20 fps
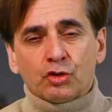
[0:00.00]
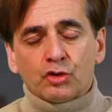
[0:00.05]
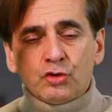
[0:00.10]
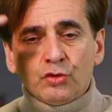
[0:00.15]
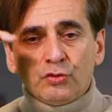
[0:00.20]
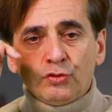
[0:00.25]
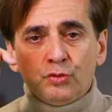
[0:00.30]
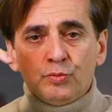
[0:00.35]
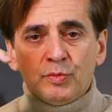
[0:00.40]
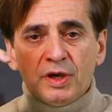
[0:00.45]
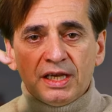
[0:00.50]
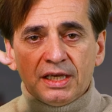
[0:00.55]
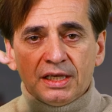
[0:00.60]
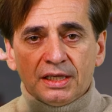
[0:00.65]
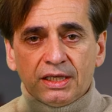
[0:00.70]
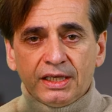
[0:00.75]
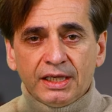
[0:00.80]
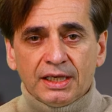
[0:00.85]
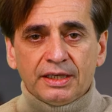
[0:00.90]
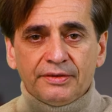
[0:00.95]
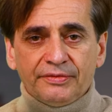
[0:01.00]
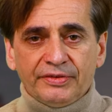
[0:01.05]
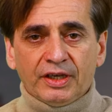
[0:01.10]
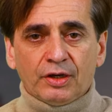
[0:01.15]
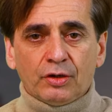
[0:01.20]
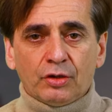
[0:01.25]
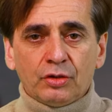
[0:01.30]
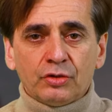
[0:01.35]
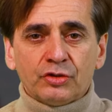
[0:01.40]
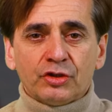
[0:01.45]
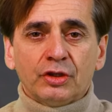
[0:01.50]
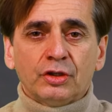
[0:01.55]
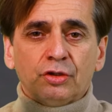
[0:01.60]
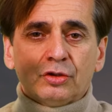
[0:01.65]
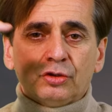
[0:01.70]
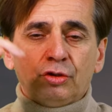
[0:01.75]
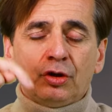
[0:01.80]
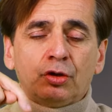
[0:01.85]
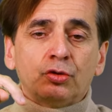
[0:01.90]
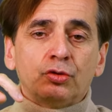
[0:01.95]
Je vous mets les références
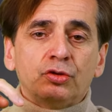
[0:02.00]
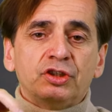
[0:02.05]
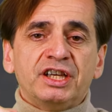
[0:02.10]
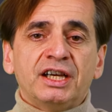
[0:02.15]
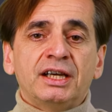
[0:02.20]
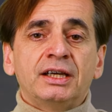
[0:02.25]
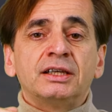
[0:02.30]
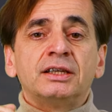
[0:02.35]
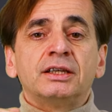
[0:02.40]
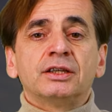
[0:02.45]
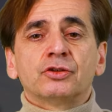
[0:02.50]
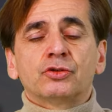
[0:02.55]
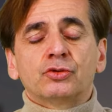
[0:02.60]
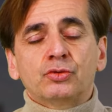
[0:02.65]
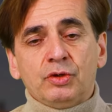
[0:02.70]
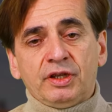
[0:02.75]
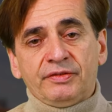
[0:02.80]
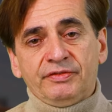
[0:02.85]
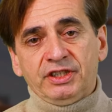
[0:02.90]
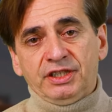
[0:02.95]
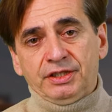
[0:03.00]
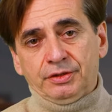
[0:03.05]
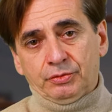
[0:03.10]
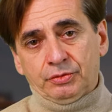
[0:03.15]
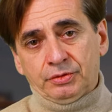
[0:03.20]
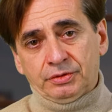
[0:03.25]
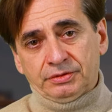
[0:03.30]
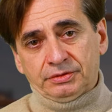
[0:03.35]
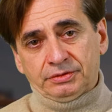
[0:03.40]
dans le lien sous la vidéo.